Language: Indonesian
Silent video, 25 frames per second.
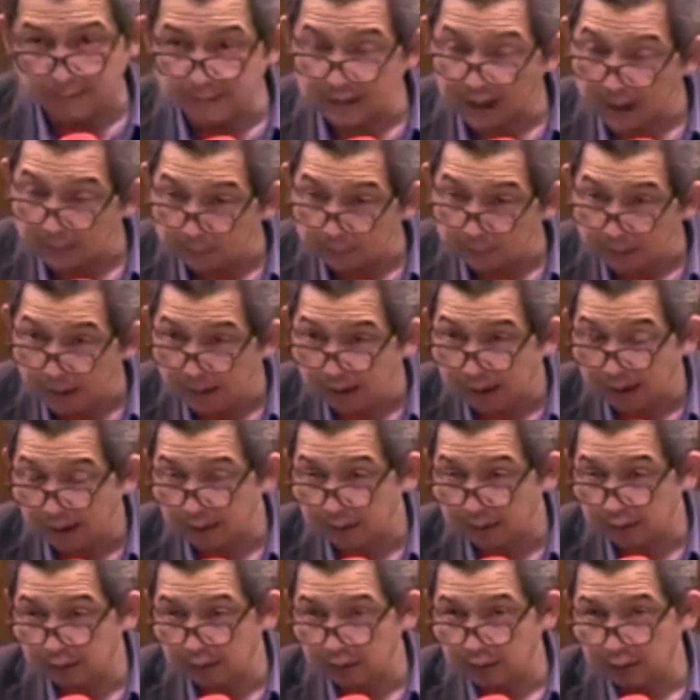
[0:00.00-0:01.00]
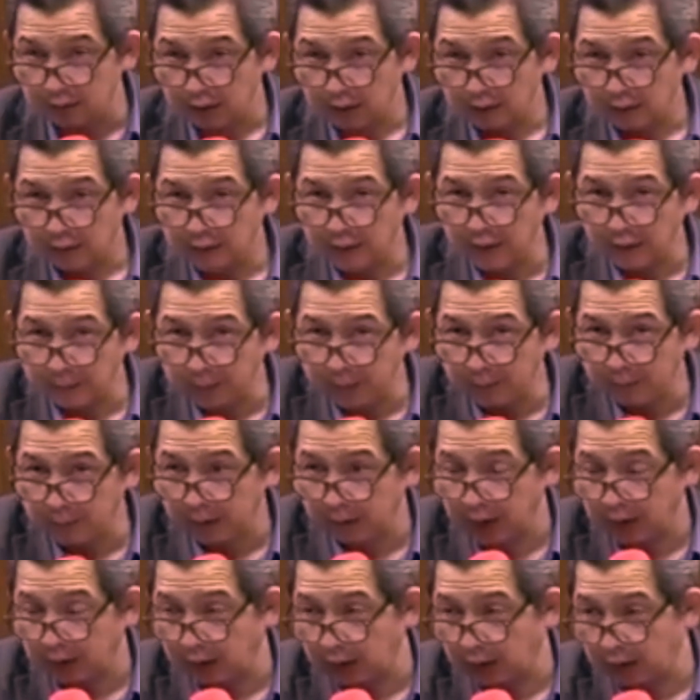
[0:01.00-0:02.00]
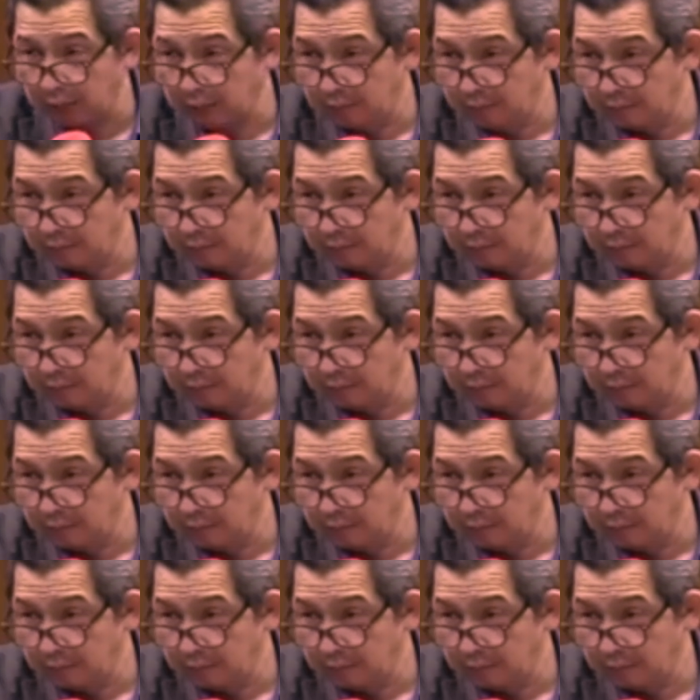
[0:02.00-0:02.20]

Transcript: siapa yang siapa yang berkata?